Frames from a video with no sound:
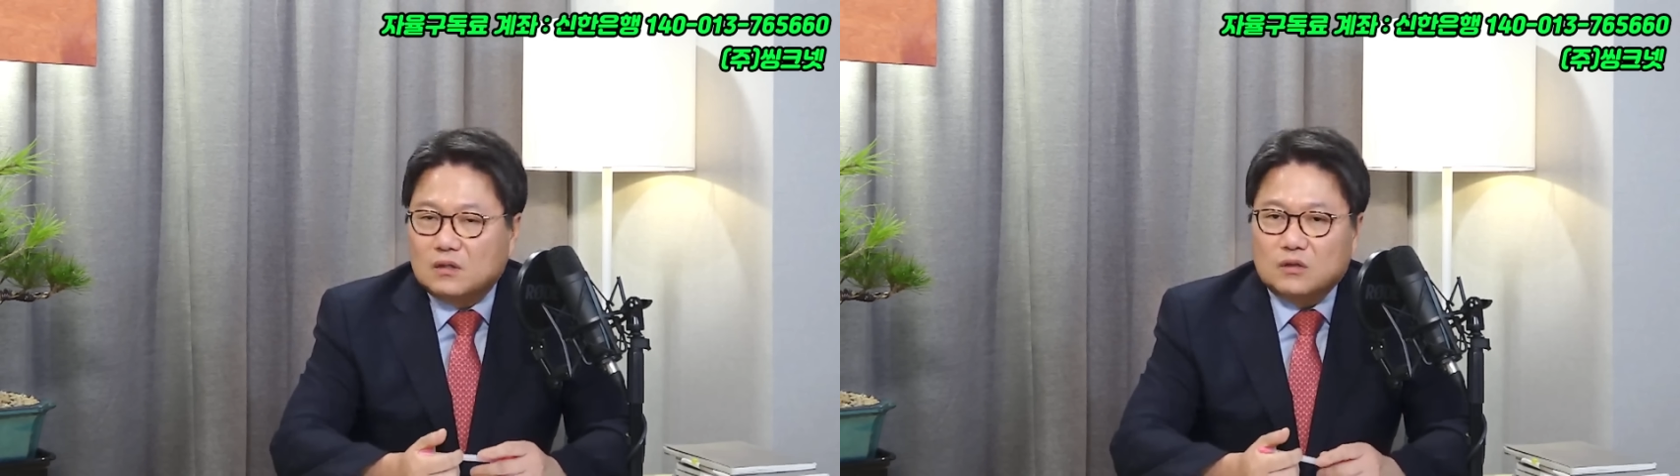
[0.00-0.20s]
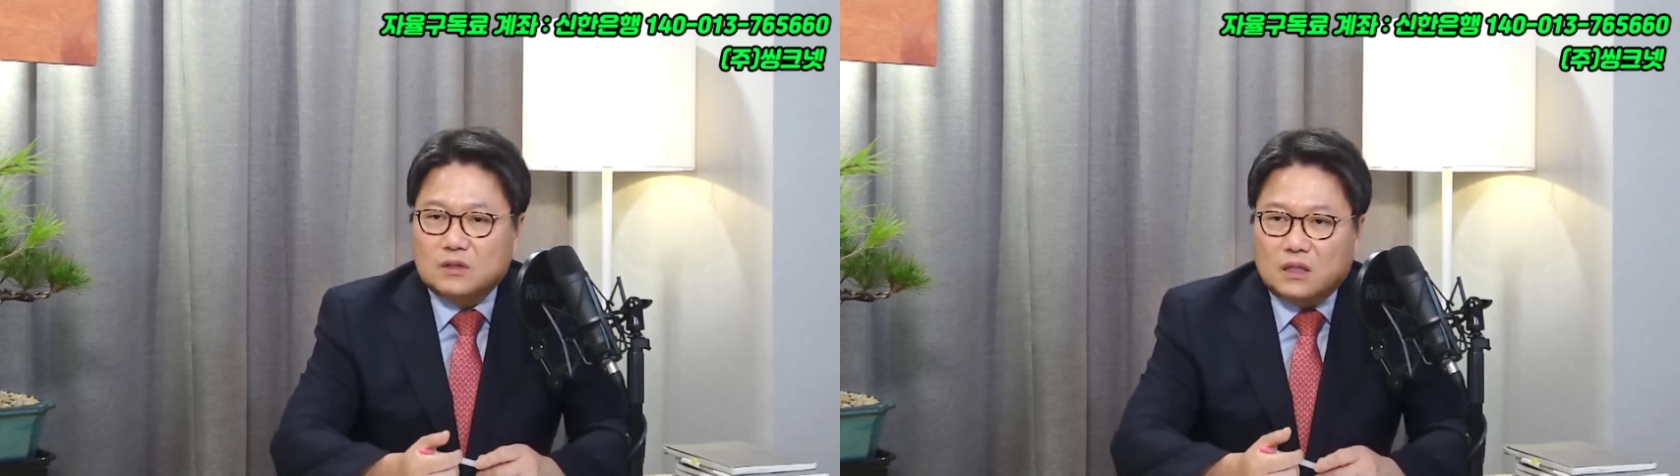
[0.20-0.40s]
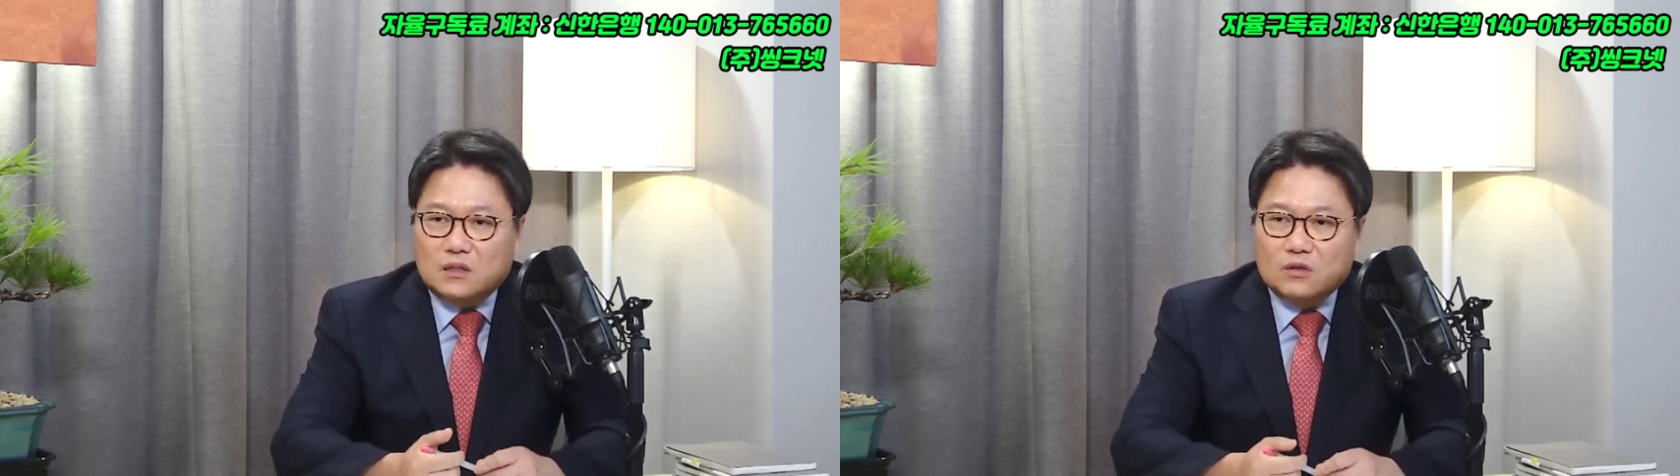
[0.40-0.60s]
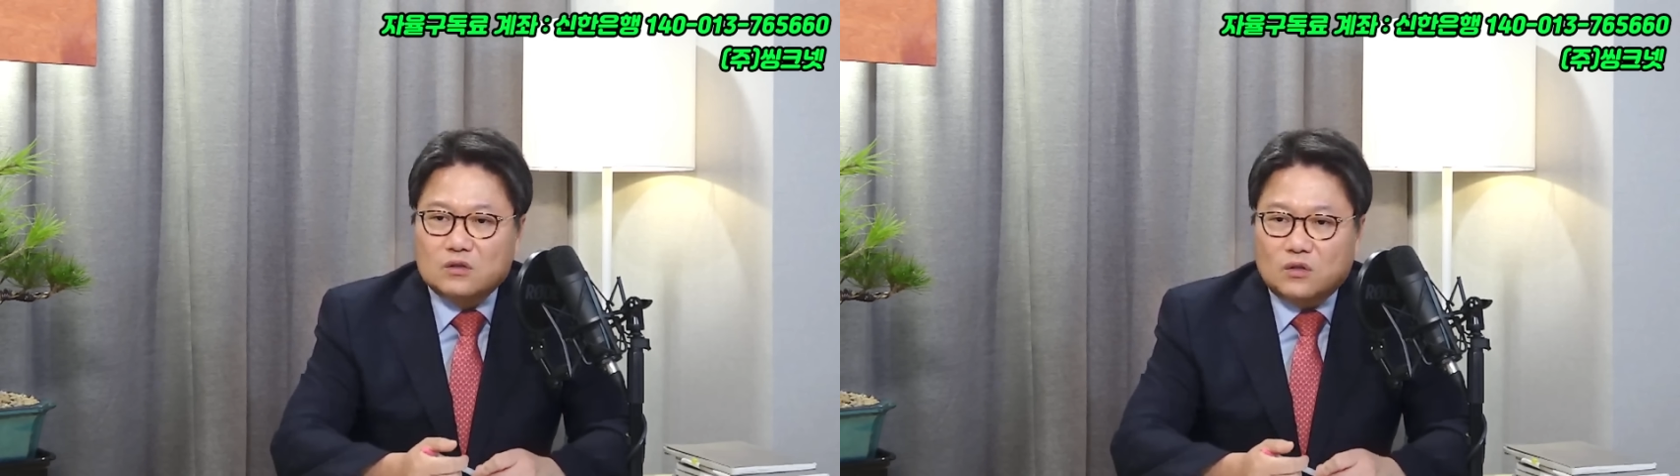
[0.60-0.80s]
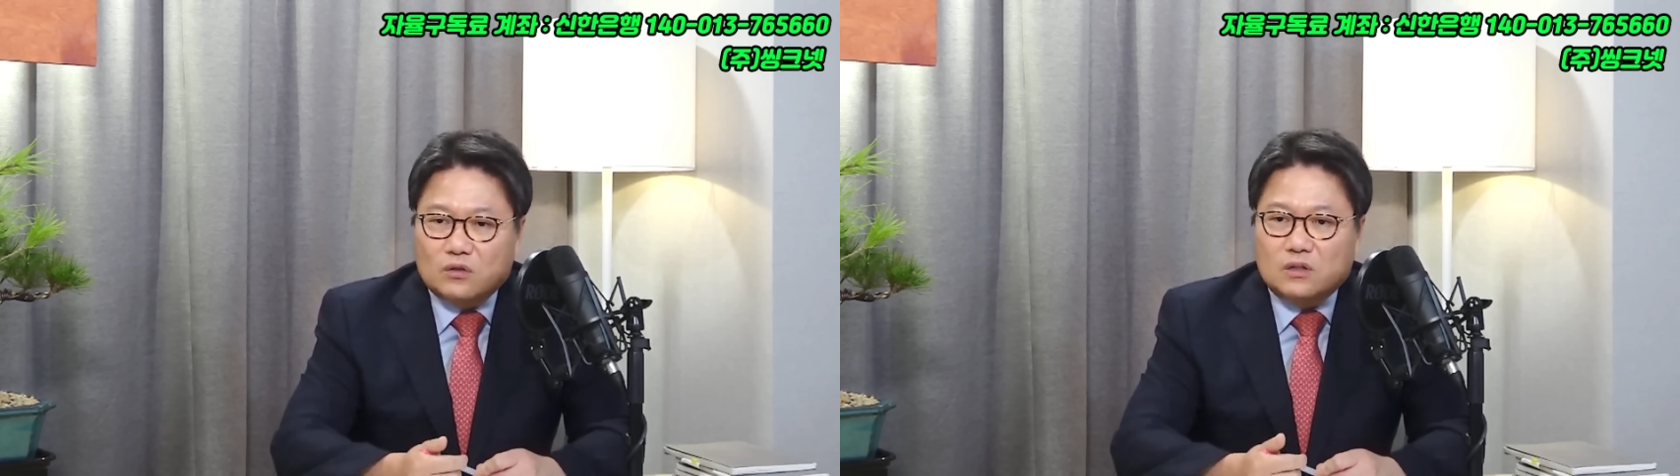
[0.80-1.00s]
그러니까
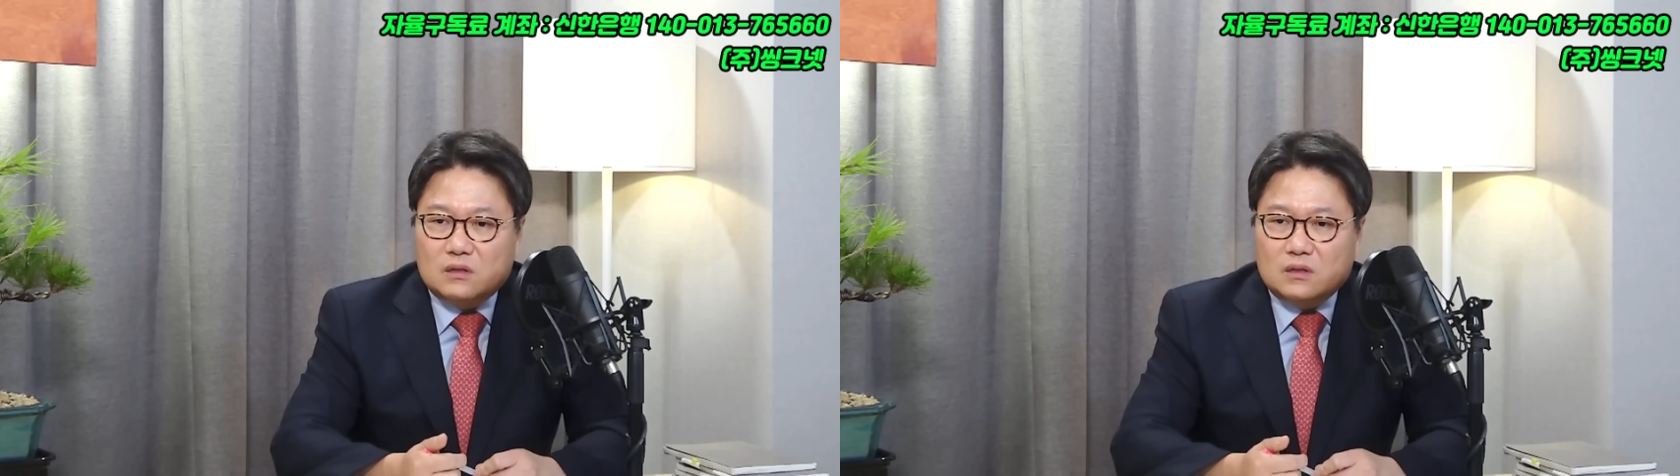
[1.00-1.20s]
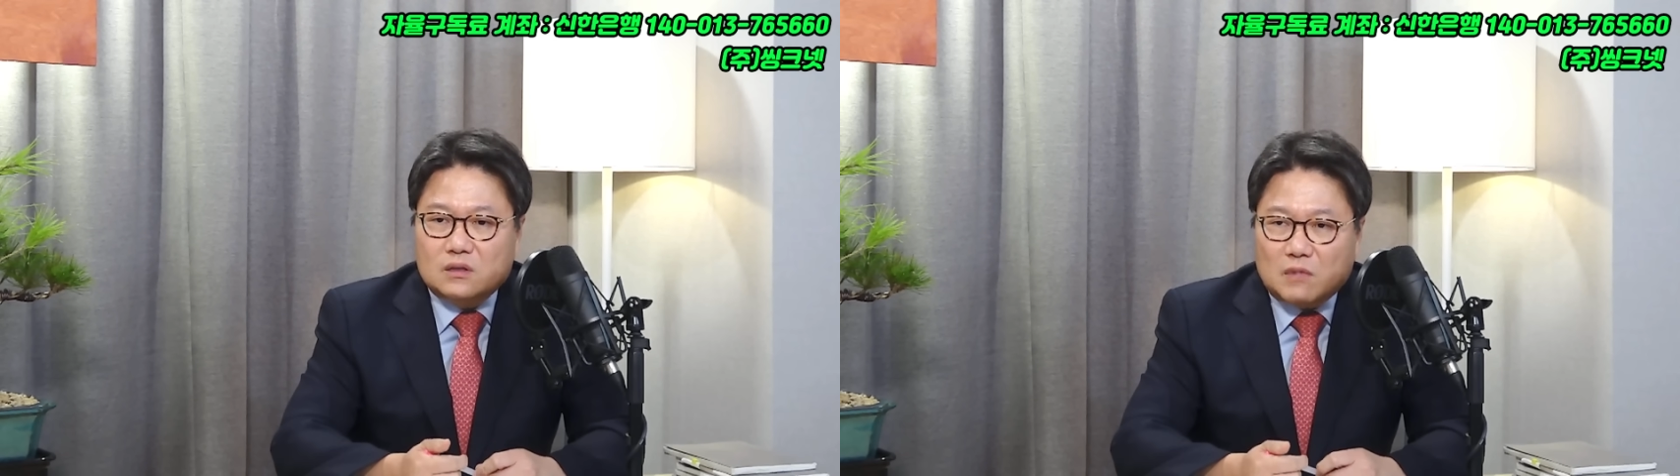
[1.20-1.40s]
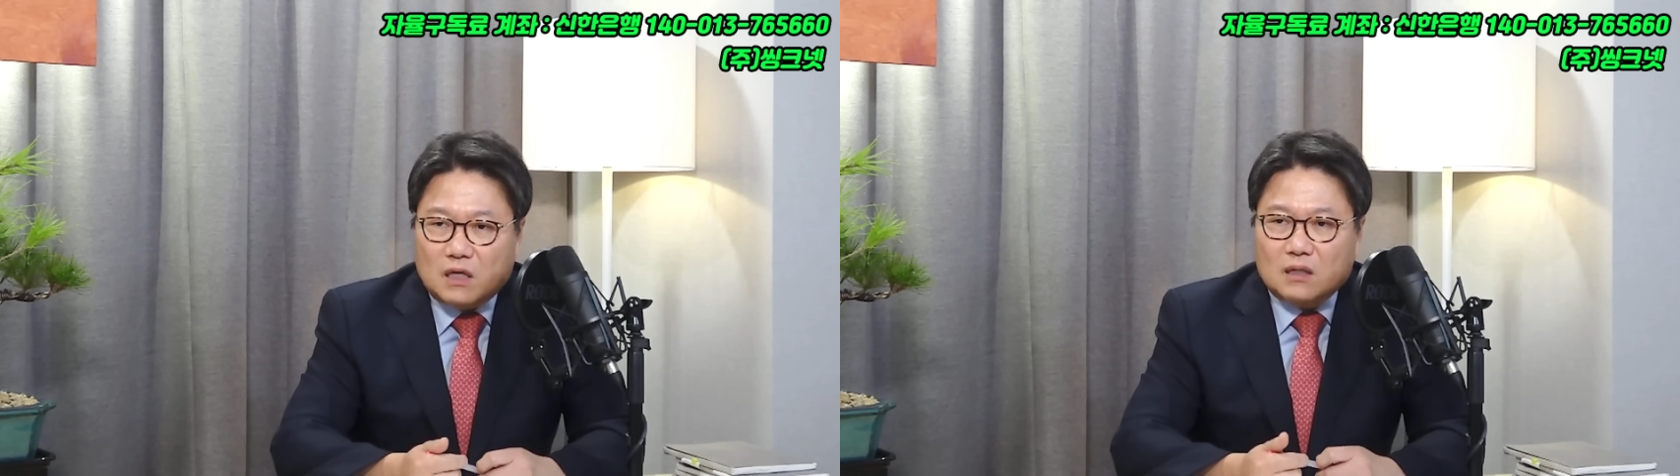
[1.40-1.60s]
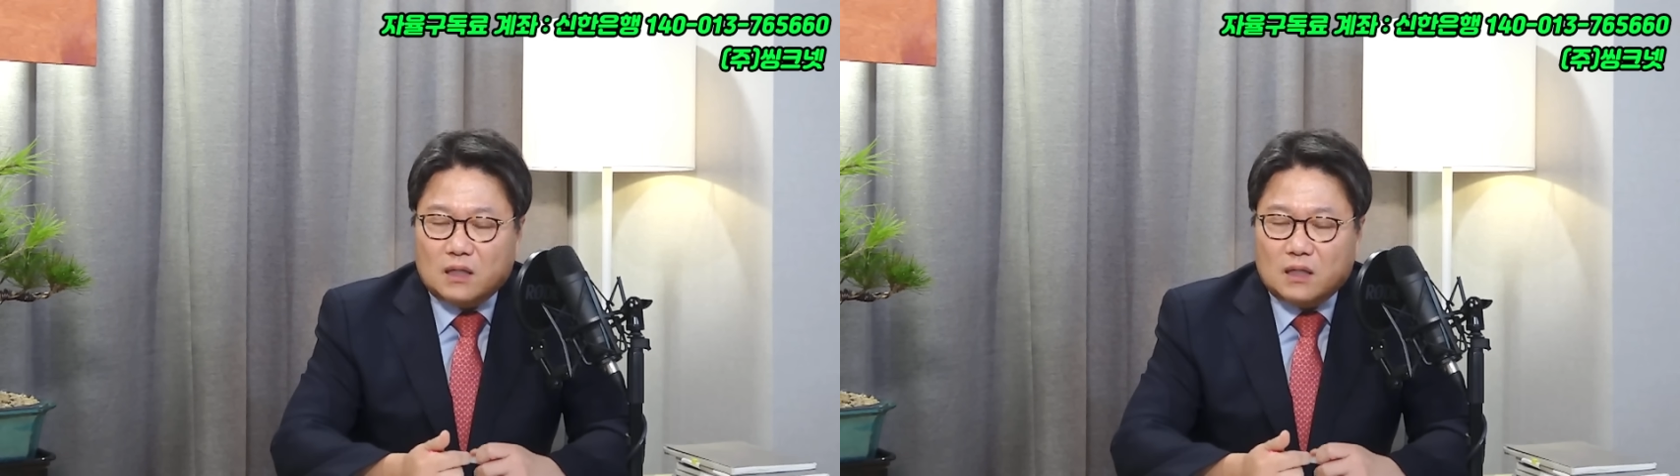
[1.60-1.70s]
이런저런 일들이 막